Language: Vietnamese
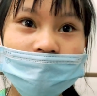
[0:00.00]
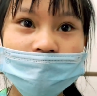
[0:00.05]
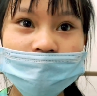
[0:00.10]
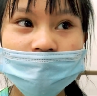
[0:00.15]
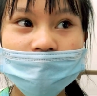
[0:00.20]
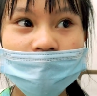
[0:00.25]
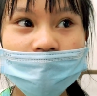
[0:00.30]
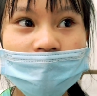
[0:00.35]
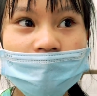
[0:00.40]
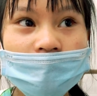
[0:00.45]

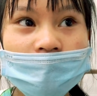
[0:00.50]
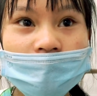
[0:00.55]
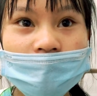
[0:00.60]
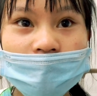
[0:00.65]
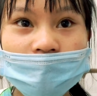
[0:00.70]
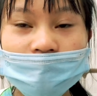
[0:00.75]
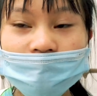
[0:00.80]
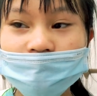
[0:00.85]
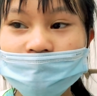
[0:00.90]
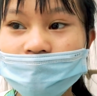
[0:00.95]
Trời ơi,
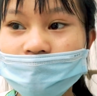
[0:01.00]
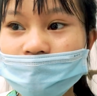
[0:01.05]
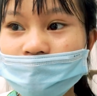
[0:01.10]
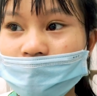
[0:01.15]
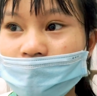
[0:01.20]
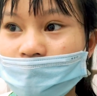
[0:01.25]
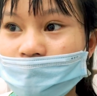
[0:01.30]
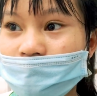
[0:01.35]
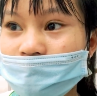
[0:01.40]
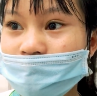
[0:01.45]
cho
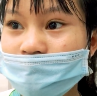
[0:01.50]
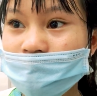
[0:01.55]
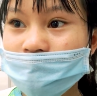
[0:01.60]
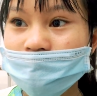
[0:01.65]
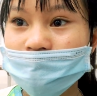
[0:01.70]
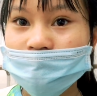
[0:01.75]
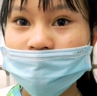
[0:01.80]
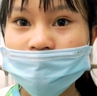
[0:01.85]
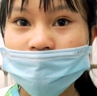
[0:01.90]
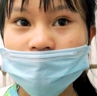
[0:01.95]
chồng
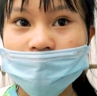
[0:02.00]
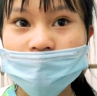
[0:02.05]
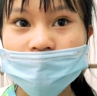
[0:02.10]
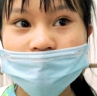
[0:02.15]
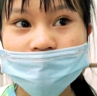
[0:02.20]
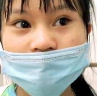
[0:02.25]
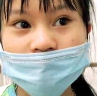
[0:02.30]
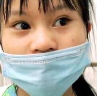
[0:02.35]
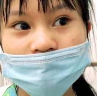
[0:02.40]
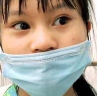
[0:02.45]

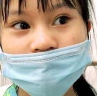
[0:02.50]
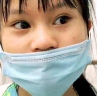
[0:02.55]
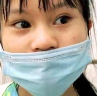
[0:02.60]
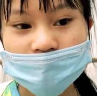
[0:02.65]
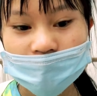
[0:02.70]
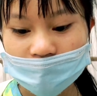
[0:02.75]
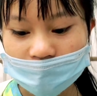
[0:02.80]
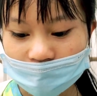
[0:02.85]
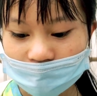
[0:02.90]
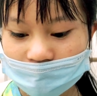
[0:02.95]
hy sinh
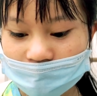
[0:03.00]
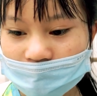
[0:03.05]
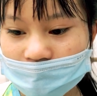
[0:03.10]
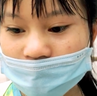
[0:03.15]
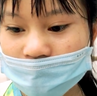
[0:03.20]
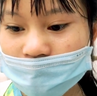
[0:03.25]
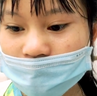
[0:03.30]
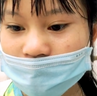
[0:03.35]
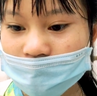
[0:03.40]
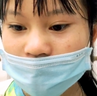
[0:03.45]
con
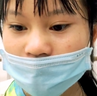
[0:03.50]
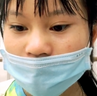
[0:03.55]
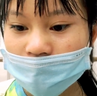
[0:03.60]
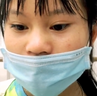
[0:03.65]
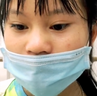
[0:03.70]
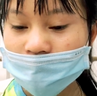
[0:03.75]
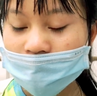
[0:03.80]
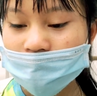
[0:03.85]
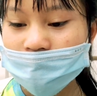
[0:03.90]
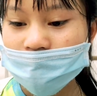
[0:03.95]
này,
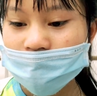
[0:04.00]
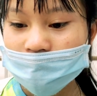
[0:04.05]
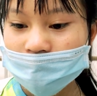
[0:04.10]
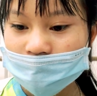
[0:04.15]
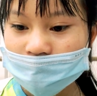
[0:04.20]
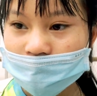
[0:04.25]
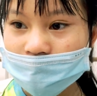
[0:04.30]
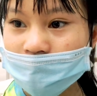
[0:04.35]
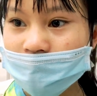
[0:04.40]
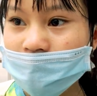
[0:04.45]

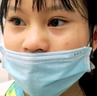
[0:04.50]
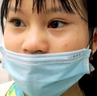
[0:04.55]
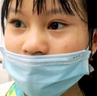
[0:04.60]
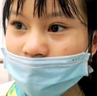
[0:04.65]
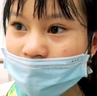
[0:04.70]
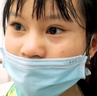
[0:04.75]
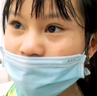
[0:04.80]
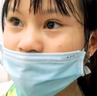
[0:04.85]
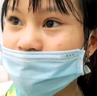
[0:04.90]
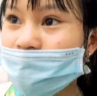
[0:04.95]
tiêu
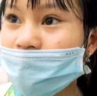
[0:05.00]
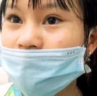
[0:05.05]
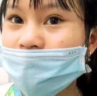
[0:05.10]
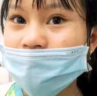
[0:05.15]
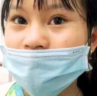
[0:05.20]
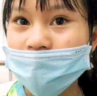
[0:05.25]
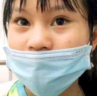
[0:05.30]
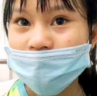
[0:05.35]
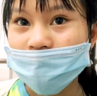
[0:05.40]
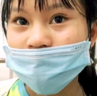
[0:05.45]

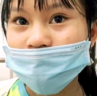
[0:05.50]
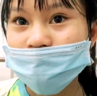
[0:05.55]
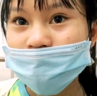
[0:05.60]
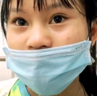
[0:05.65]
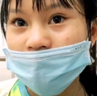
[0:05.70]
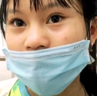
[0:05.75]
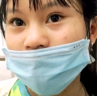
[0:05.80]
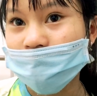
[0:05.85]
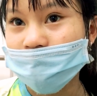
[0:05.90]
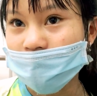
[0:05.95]
nhờ hàng của
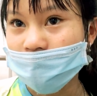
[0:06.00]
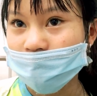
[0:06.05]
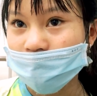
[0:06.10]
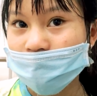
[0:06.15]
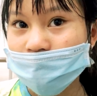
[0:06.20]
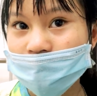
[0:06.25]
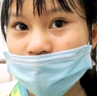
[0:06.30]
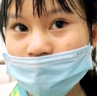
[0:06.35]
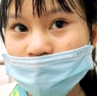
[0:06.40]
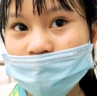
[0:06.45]
chồng,
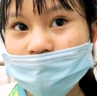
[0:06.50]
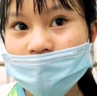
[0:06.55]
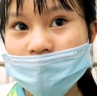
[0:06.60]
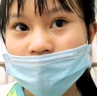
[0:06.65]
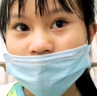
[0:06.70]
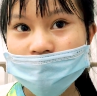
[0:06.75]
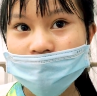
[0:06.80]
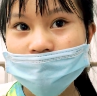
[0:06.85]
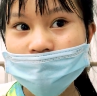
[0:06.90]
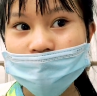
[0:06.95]
chồng có rút
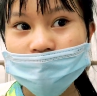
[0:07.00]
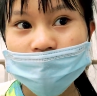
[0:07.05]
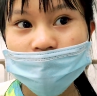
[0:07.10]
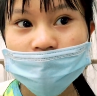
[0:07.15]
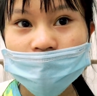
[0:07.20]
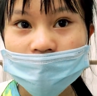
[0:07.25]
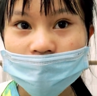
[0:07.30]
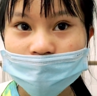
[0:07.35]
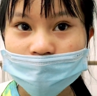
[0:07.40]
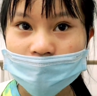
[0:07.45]
lấy
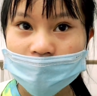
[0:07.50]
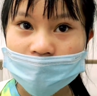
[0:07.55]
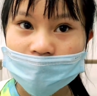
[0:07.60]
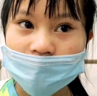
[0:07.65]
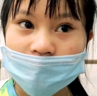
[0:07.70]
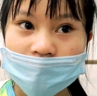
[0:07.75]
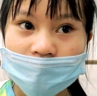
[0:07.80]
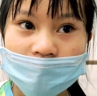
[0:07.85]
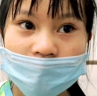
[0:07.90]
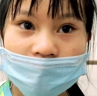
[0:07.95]
nuôi con bé
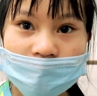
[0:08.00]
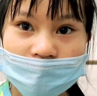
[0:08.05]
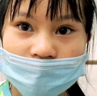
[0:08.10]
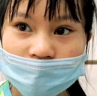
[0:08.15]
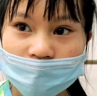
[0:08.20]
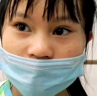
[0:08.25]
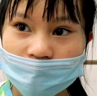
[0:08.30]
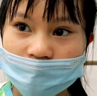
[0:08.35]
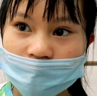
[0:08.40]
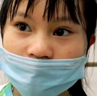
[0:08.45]
này hết
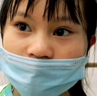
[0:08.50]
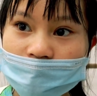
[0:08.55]
rồi.